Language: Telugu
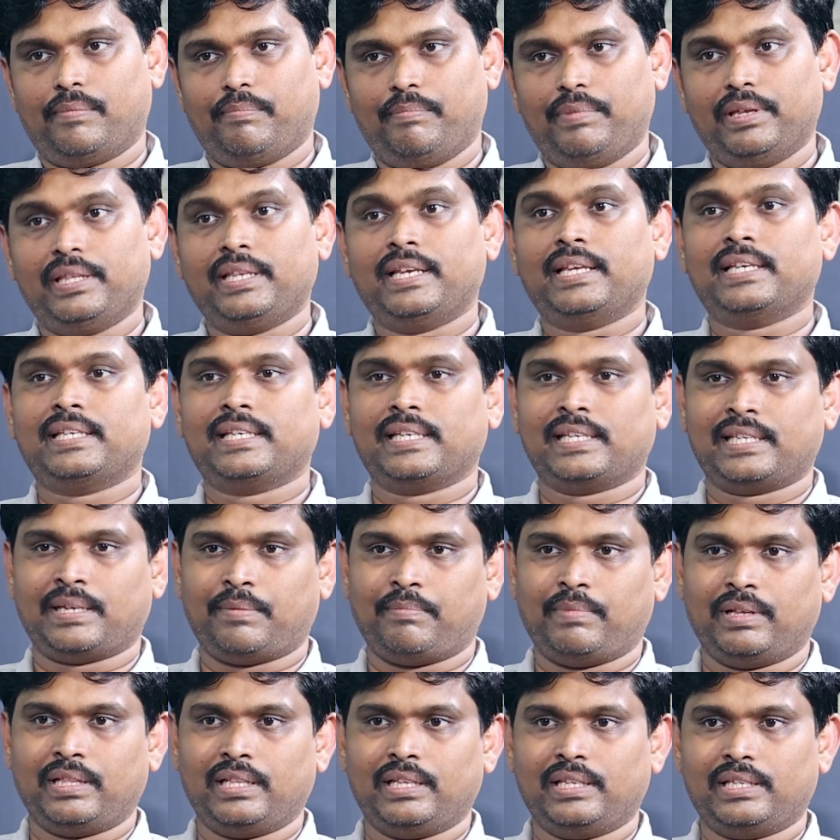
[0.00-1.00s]
బిజినెస్కి
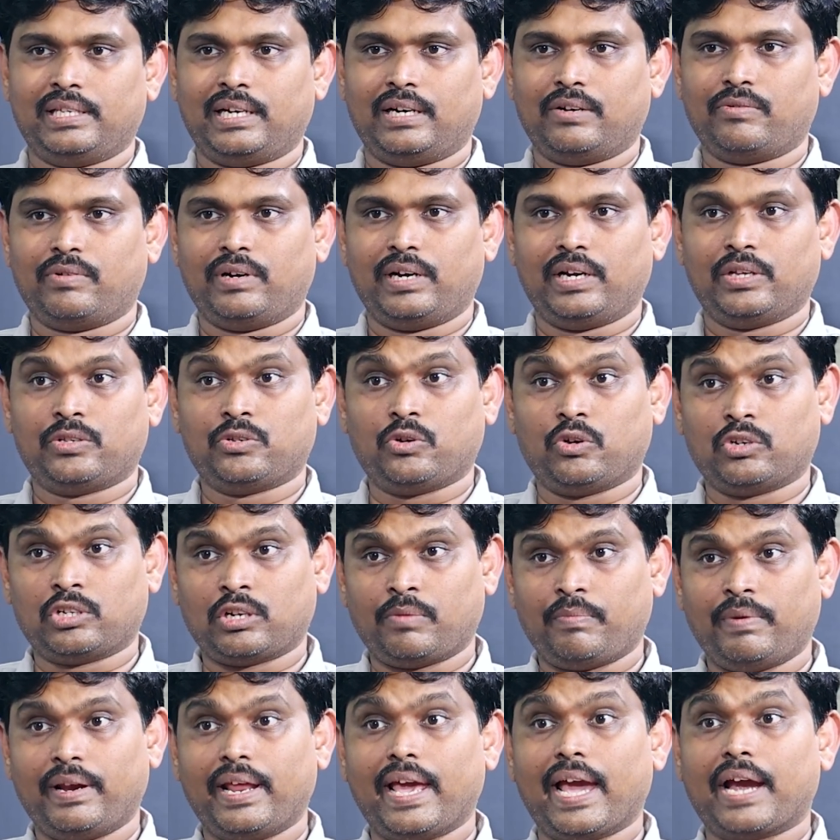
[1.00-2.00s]
సంబంధించినటువంటి
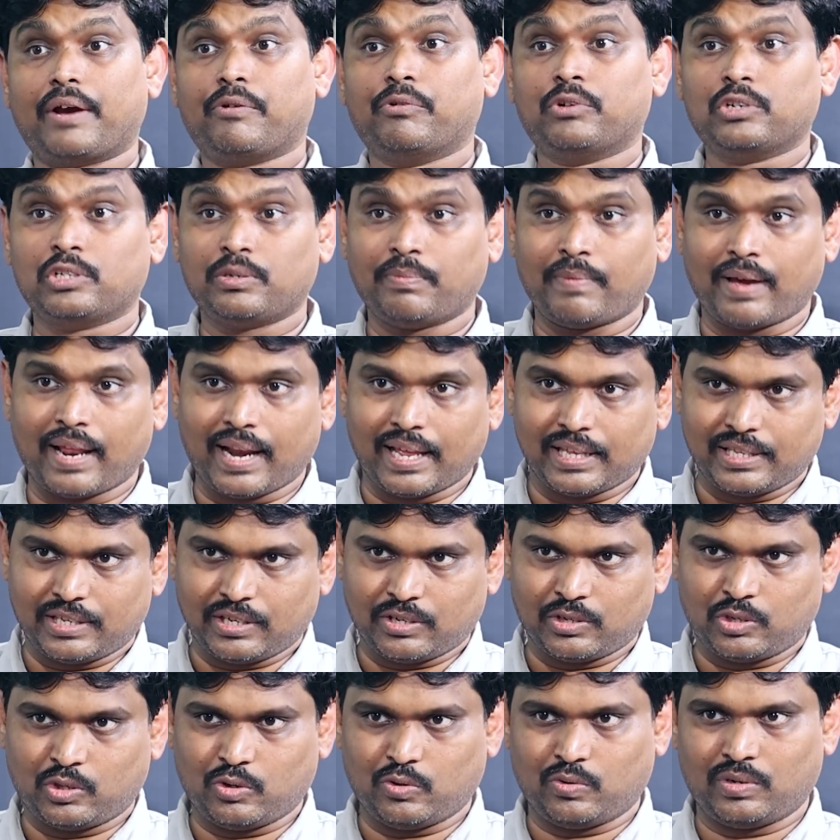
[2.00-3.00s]
సోషల్ మీడియా అకౌంట్స్ మేనేజ్
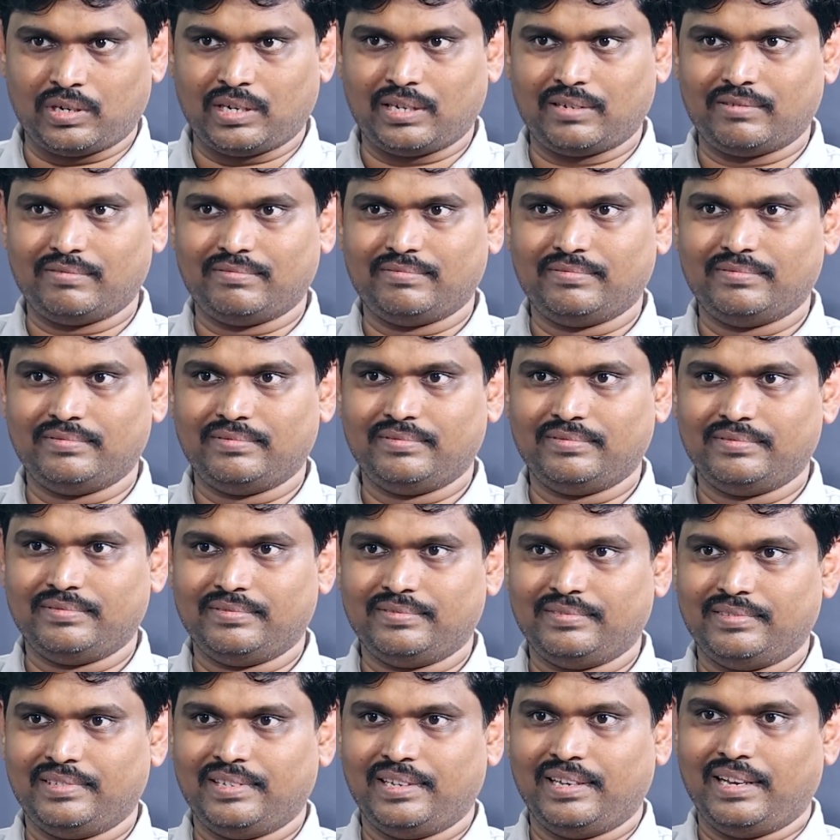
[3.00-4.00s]
చేస్తూ ఉన్నారు
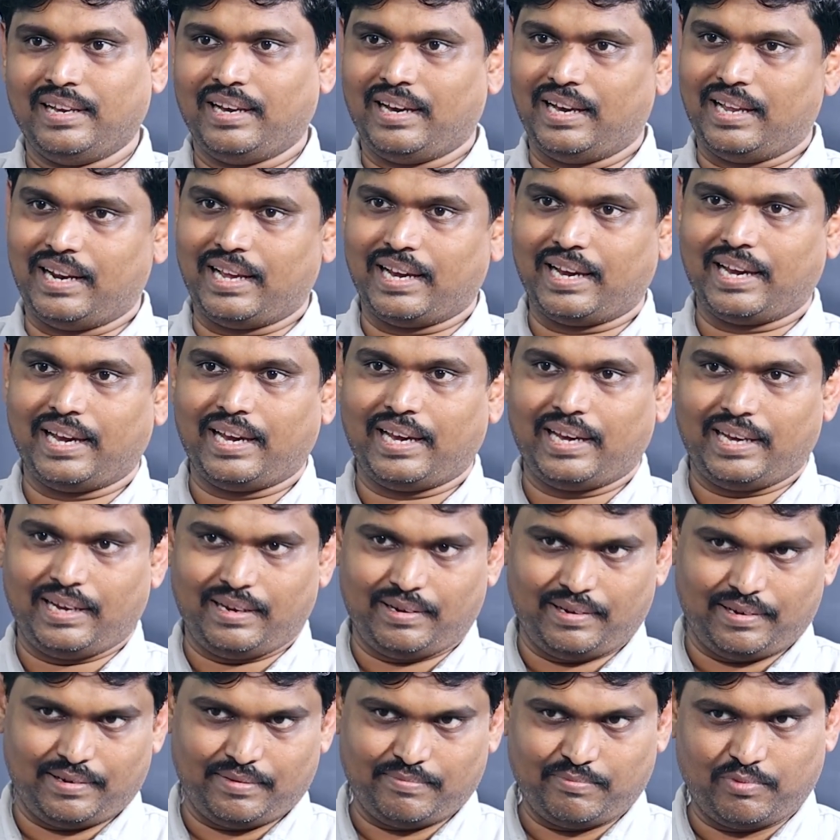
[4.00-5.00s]
అలాగే
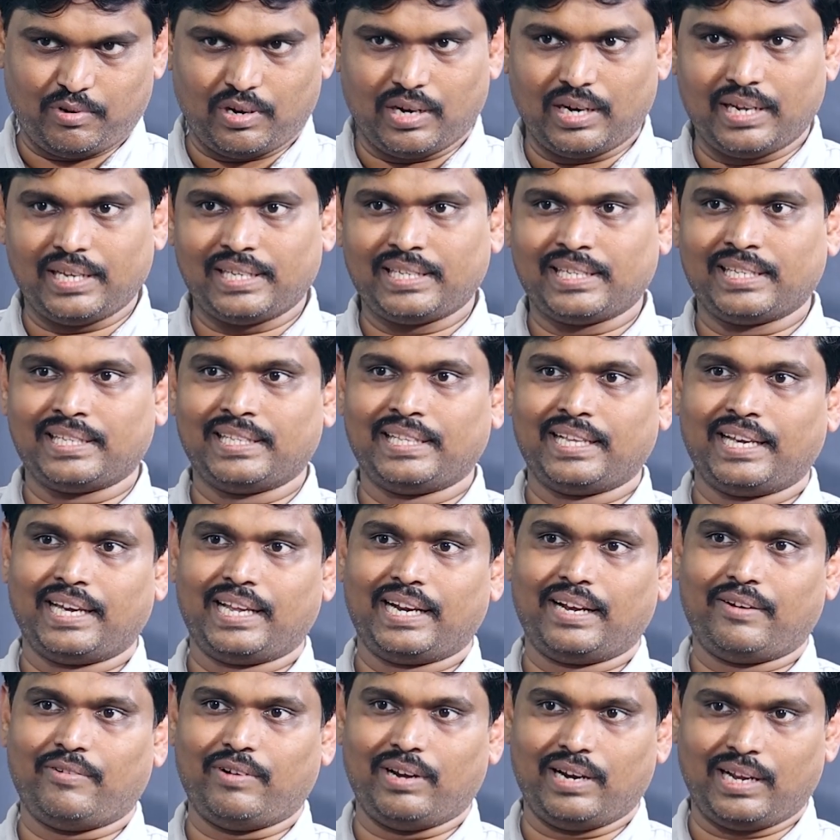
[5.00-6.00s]
పొలిటీషియన్స్
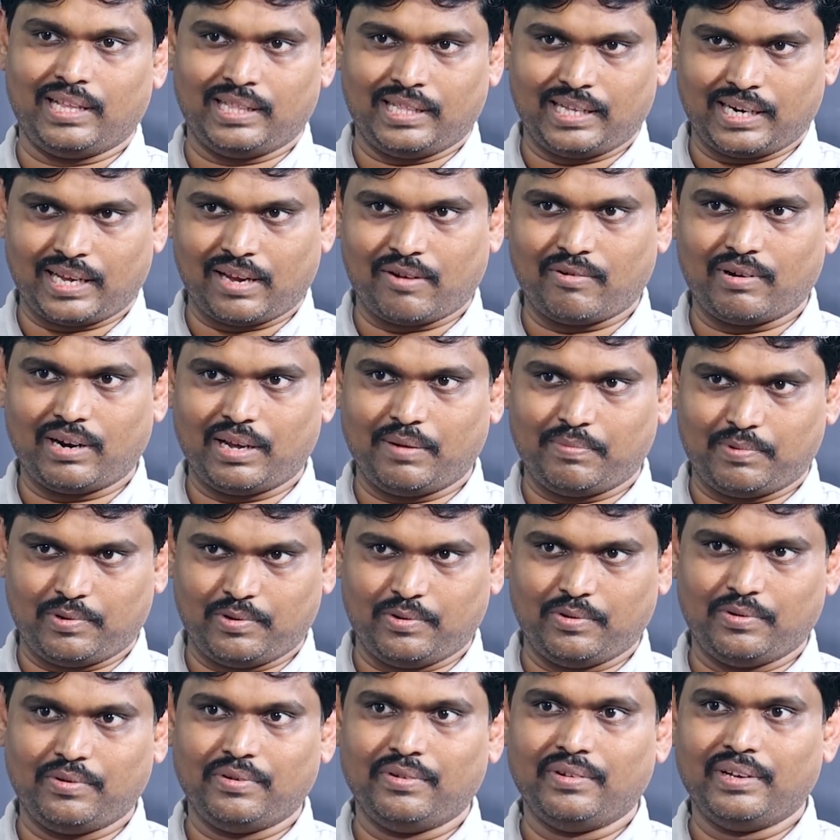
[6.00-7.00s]
దగ్గర వాళ్ళందరికీ కూడా
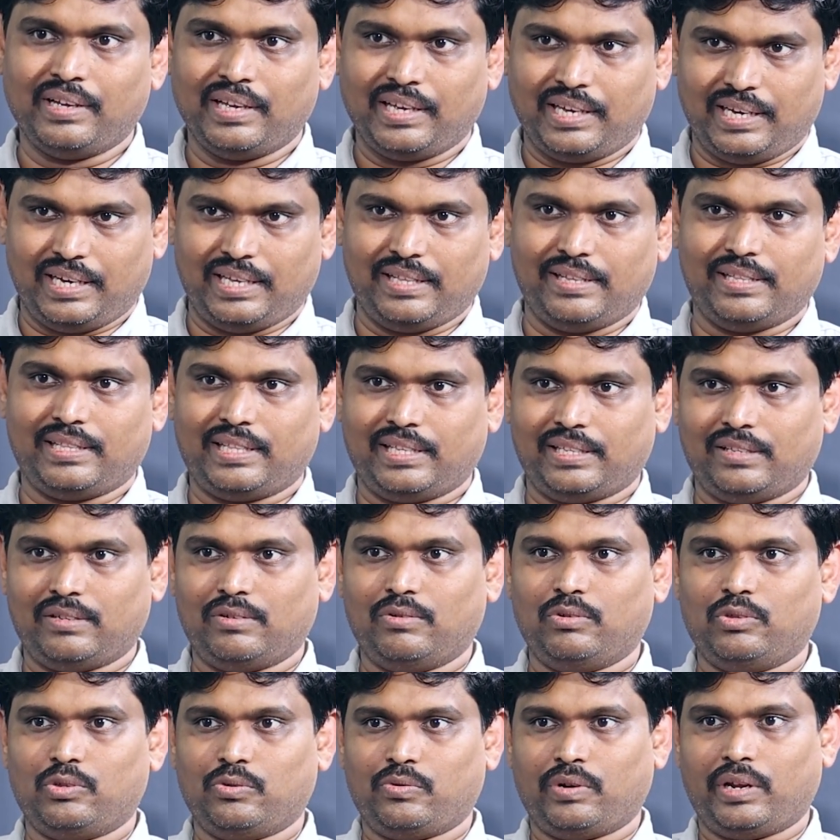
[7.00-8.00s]
ఇప్పుడు ఏదైతే
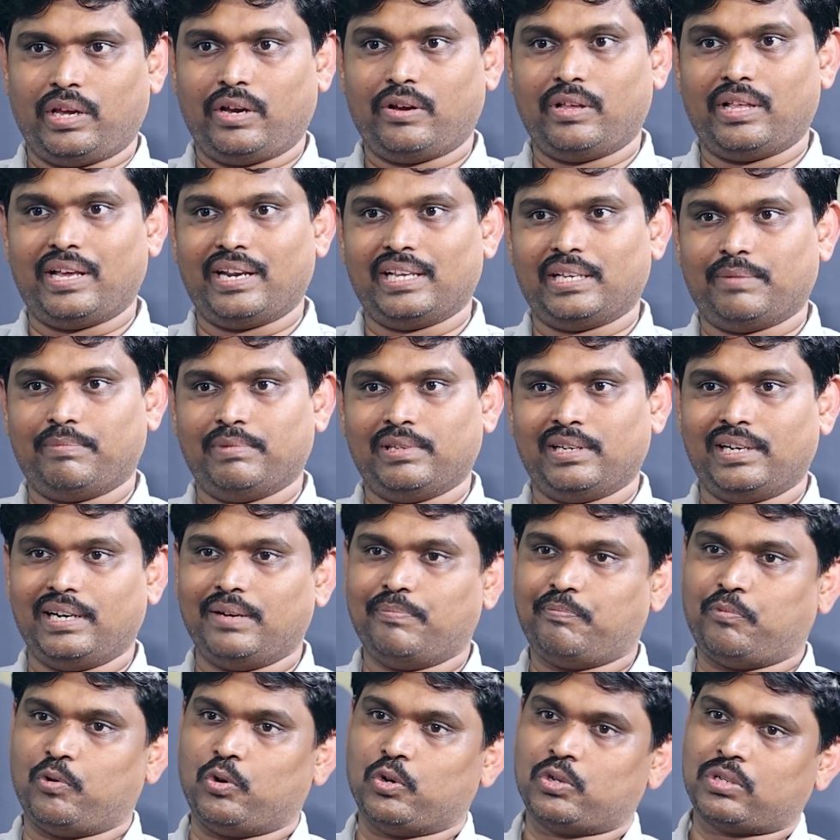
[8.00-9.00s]
జరుగుతున్నాయో దానికి
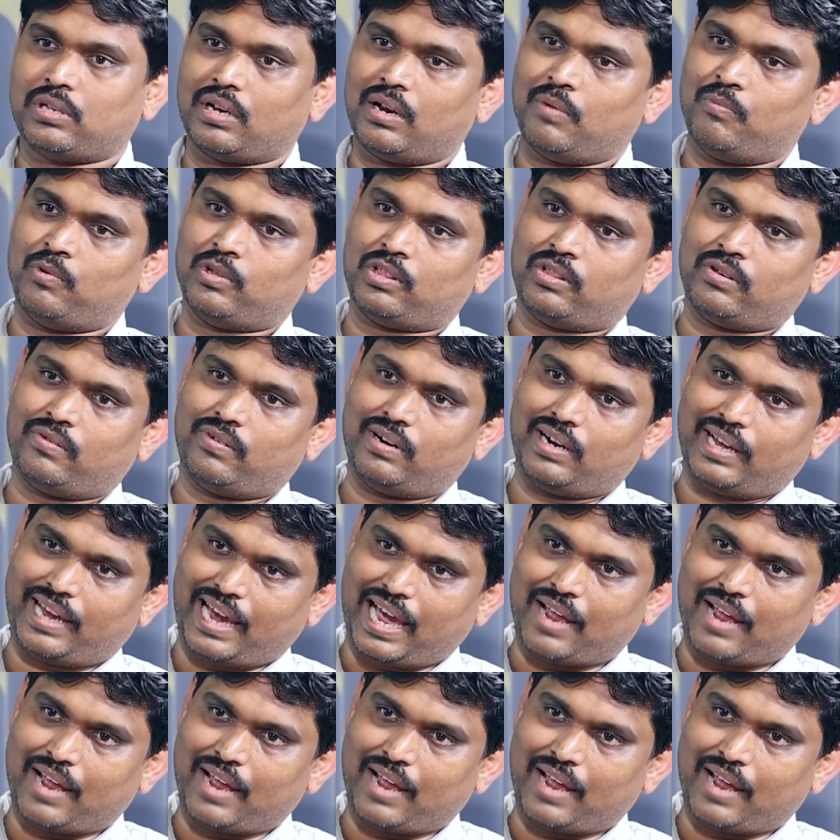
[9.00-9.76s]
సంబంధించిన పోస్టర్లు మొత్తం కూడా